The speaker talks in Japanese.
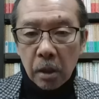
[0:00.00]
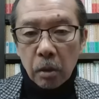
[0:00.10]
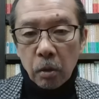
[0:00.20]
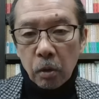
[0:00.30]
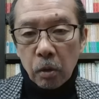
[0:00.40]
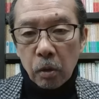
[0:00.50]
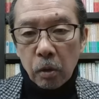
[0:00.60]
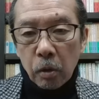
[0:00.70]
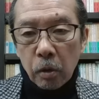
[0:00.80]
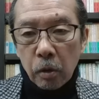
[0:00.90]
こ
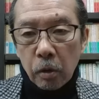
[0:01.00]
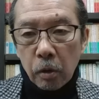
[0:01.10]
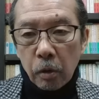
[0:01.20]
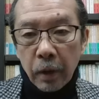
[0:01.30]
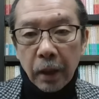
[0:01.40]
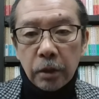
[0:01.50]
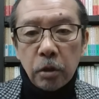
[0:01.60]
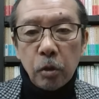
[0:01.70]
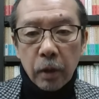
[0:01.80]
の同じよ